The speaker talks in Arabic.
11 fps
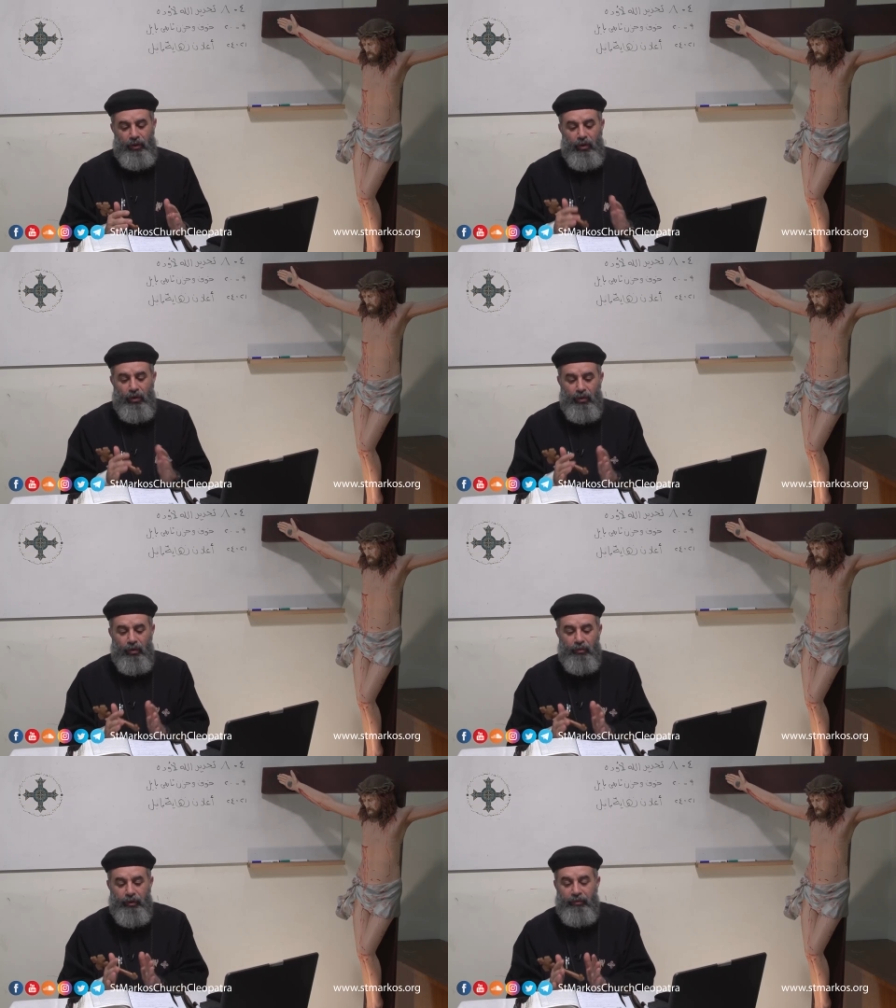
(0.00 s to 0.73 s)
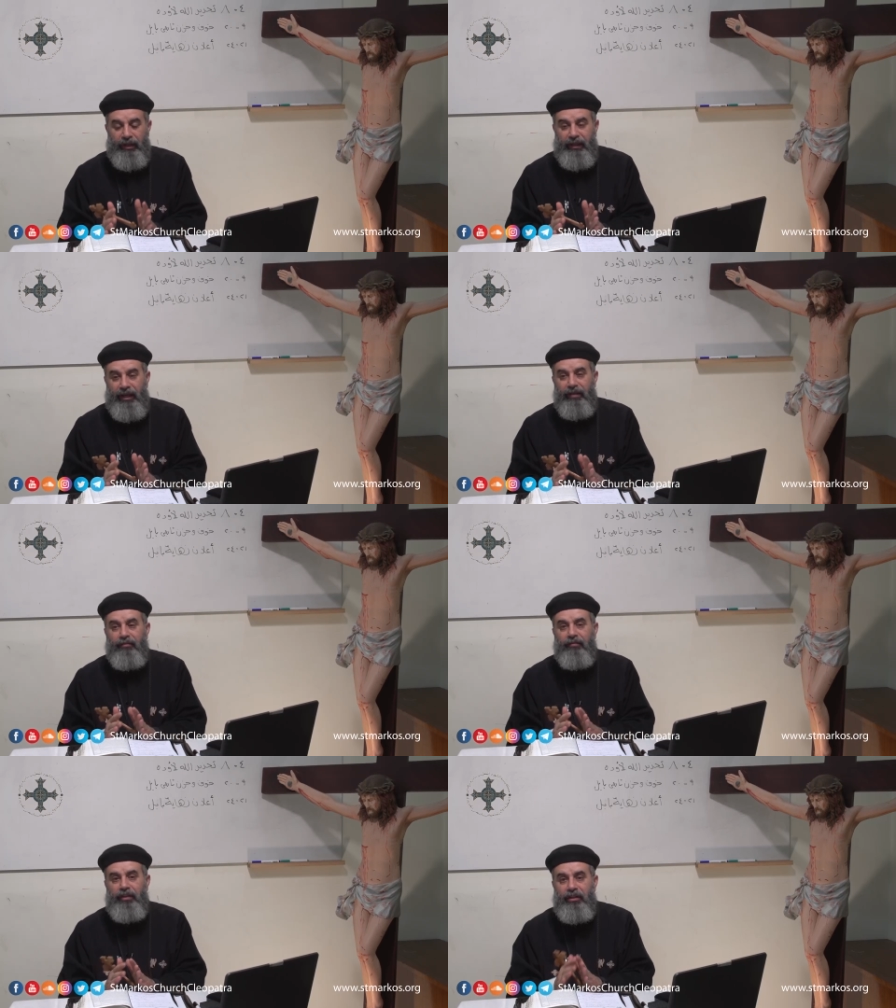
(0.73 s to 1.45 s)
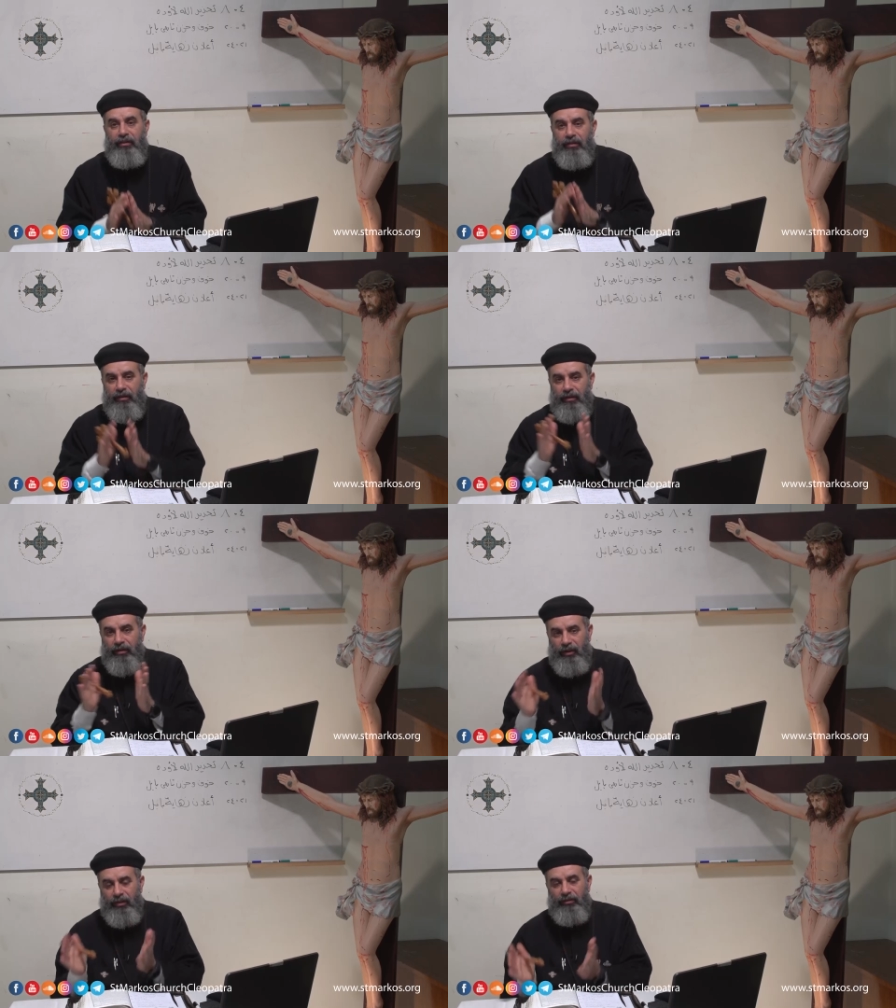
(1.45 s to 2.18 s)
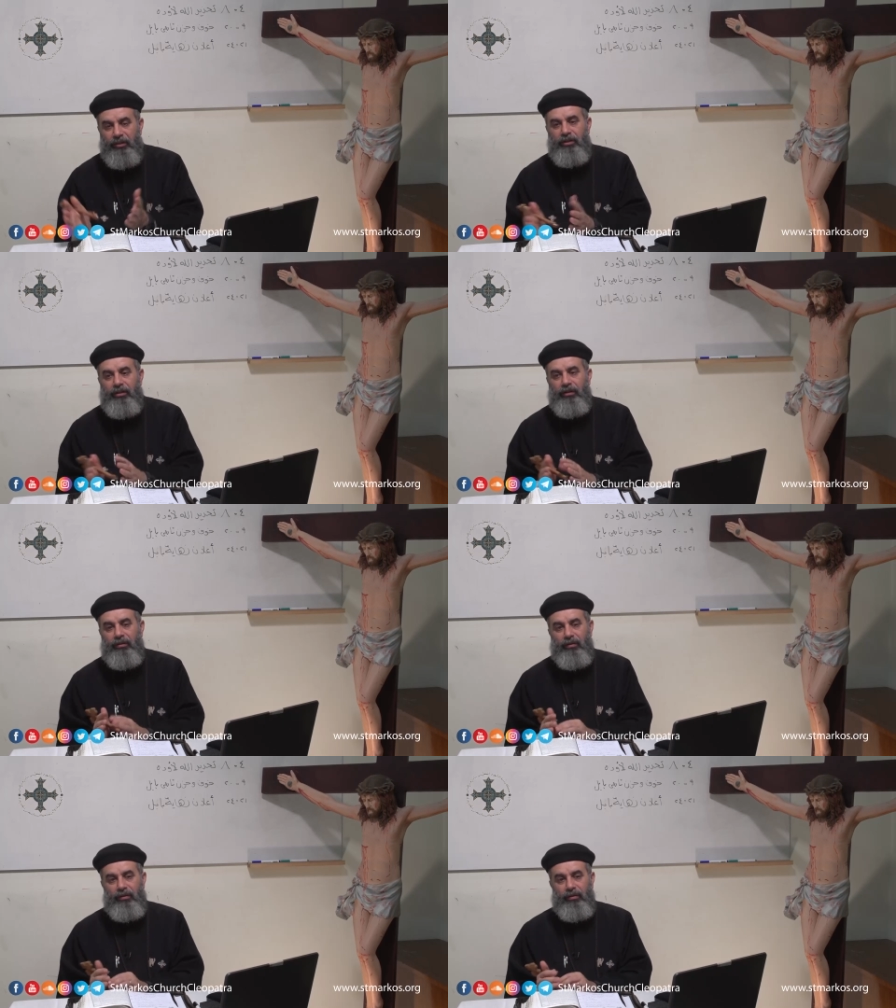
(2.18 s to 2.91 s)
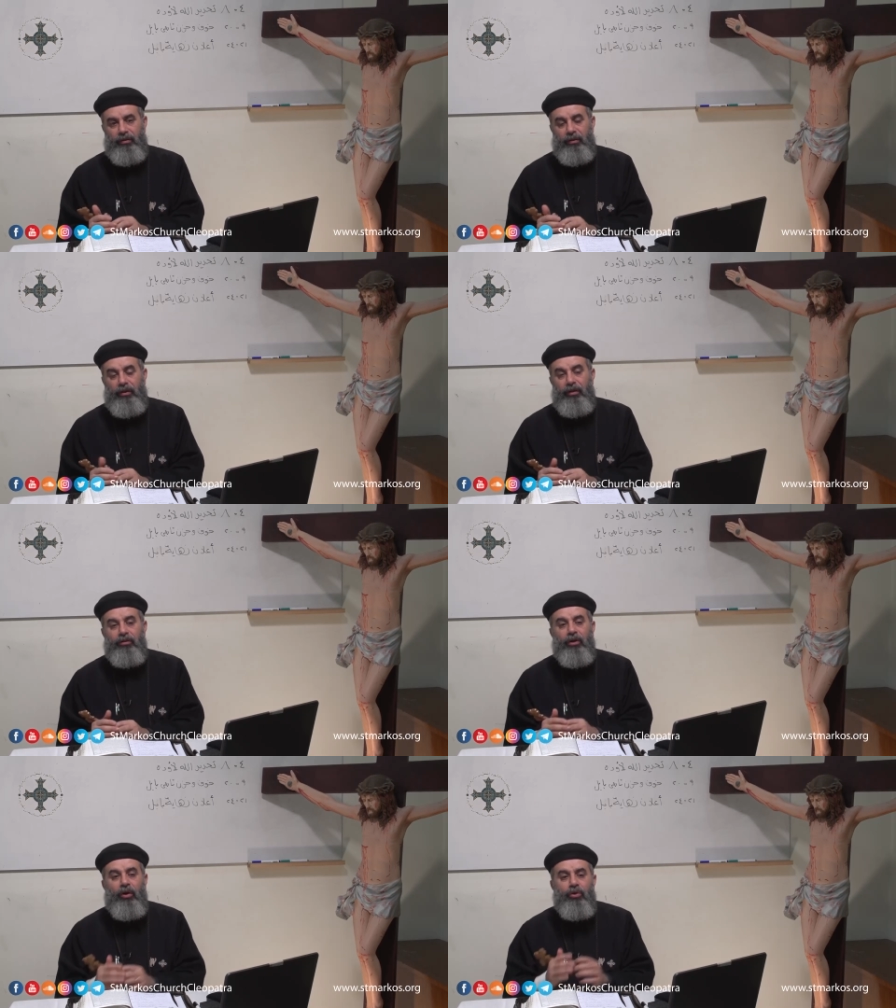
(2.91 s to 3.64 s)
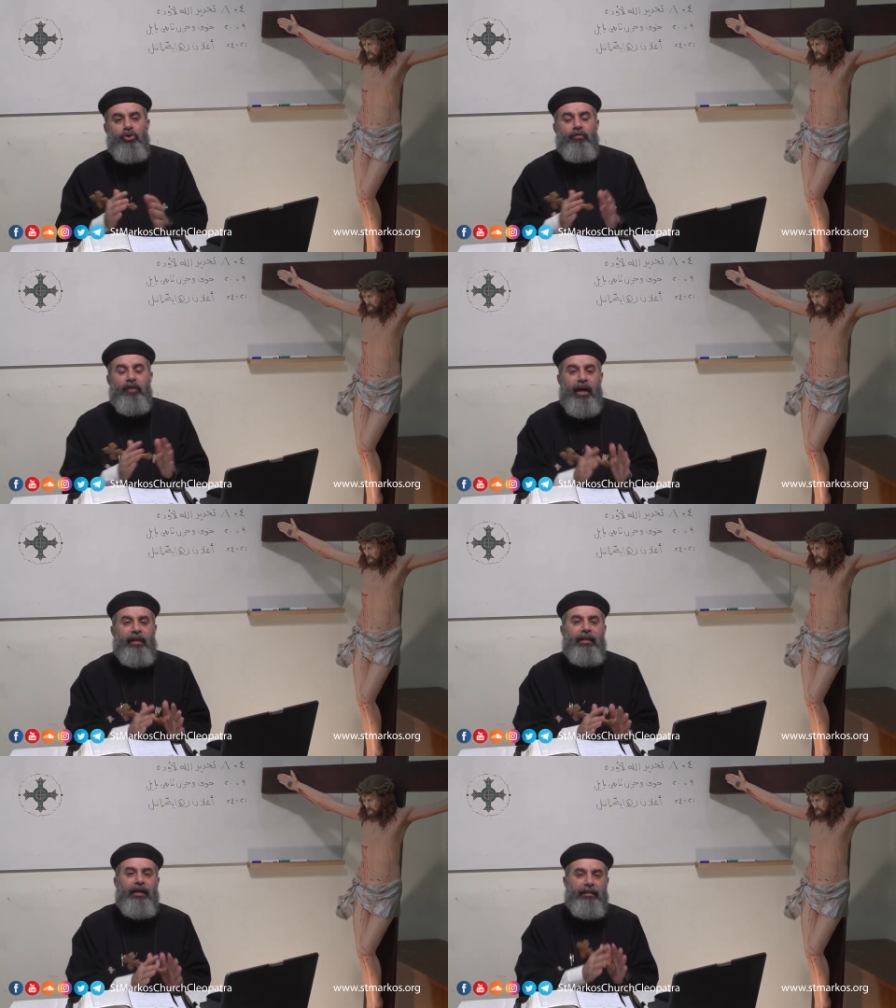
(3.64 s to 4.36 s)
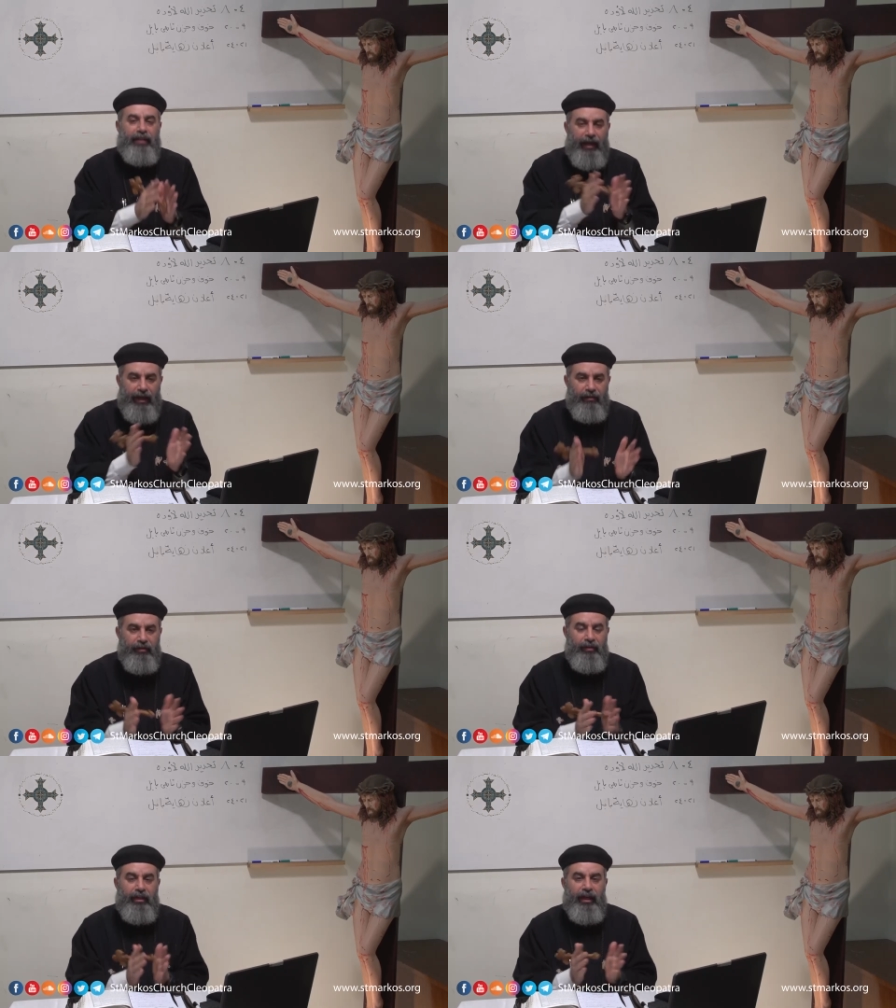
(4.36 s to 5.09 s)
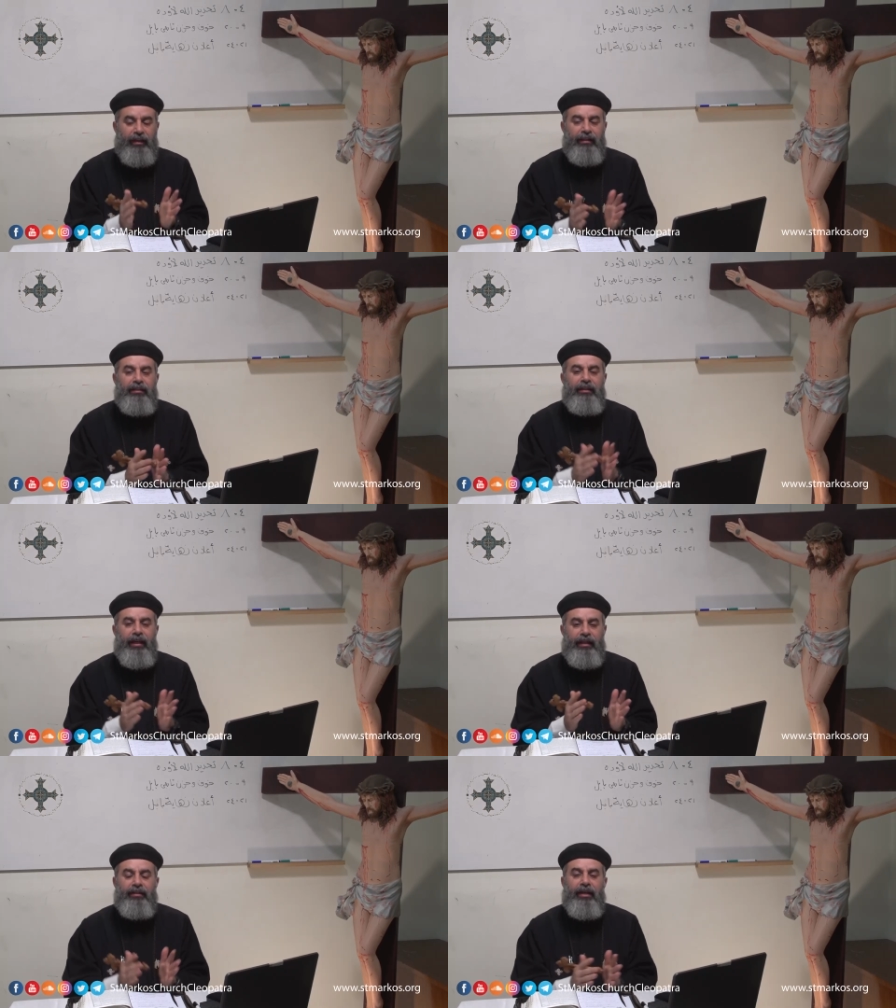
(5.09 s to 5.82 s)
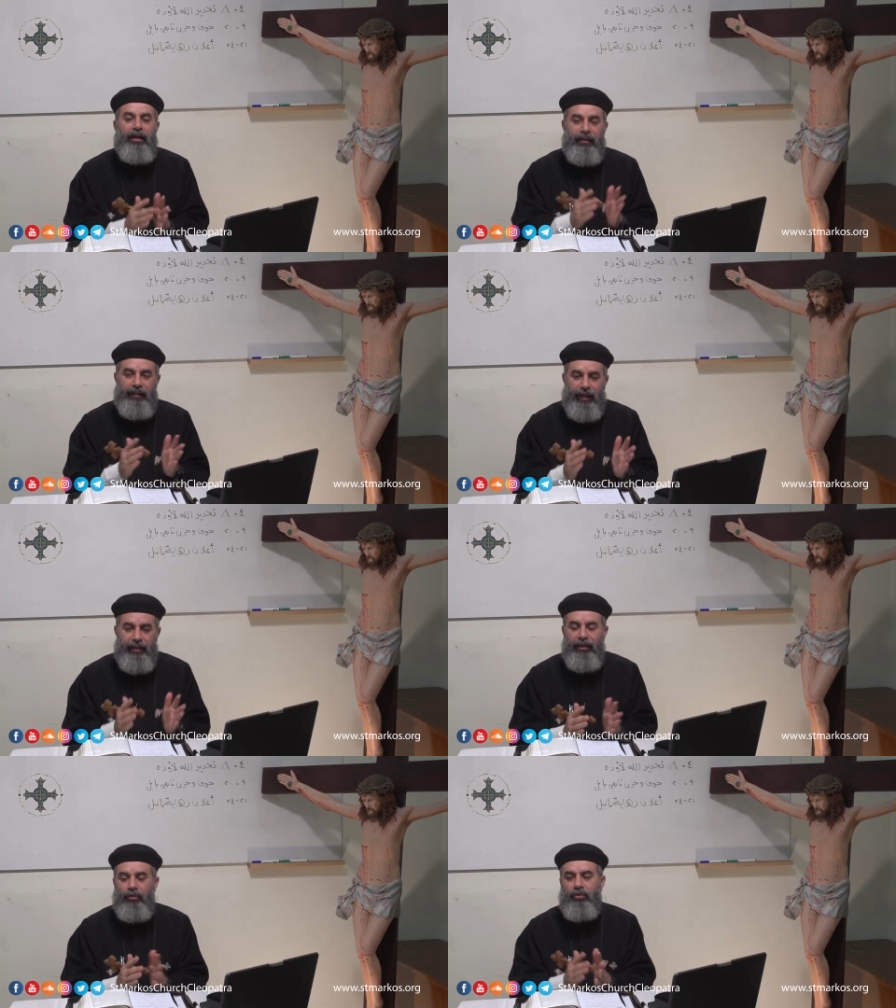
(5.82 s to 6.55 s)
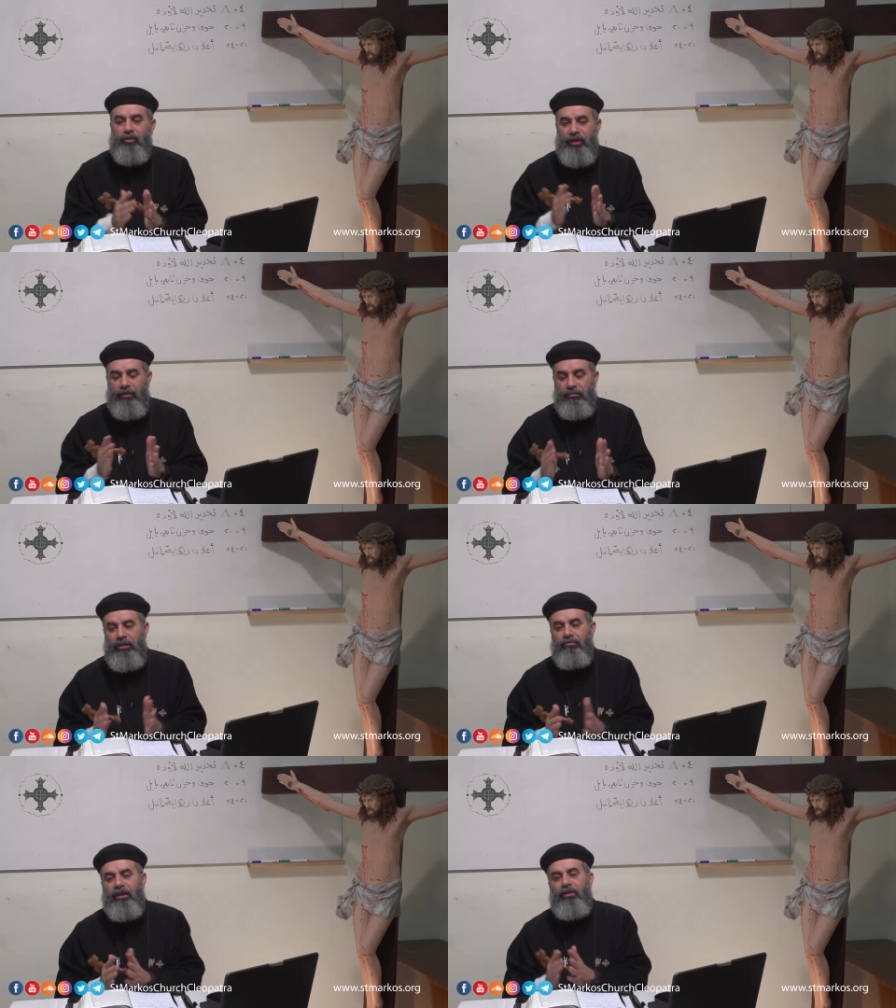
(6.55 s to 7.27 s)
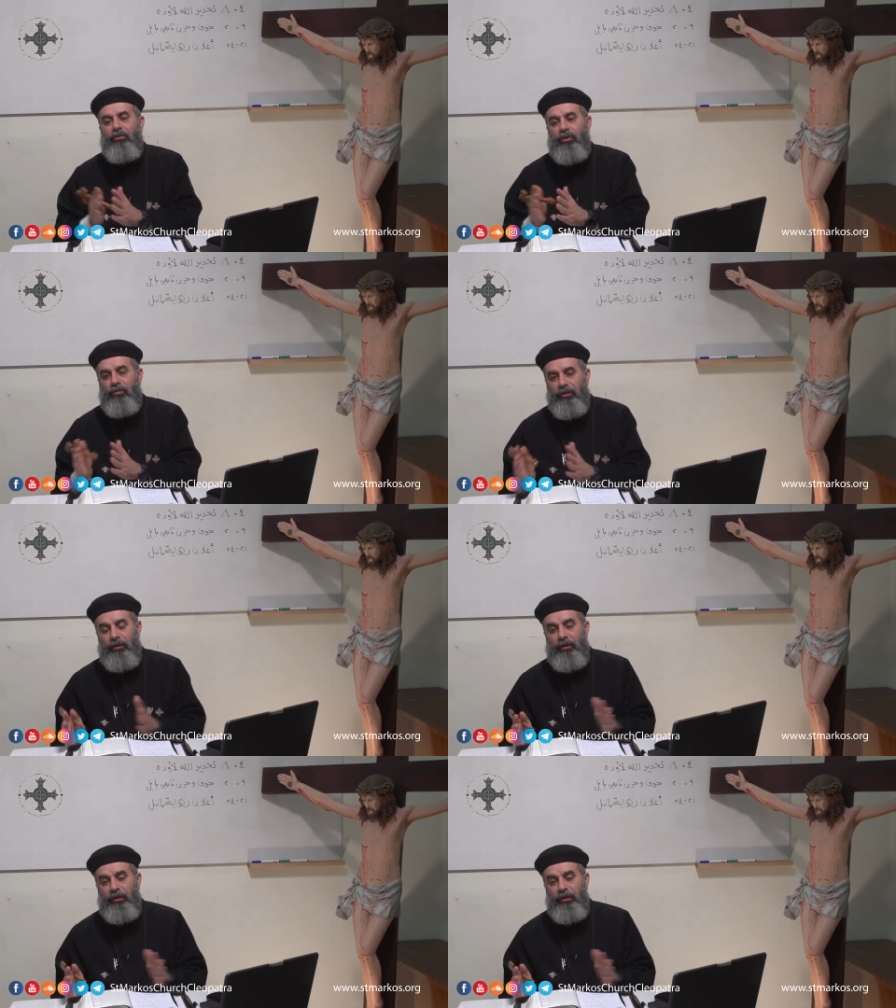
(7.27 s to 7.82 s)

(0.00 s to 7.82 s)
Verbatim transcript: اخرج من مكان فيه خطية تقعدش في قعدة انت عارف ان القعدة دي نهايتها ادانة ونميمة و...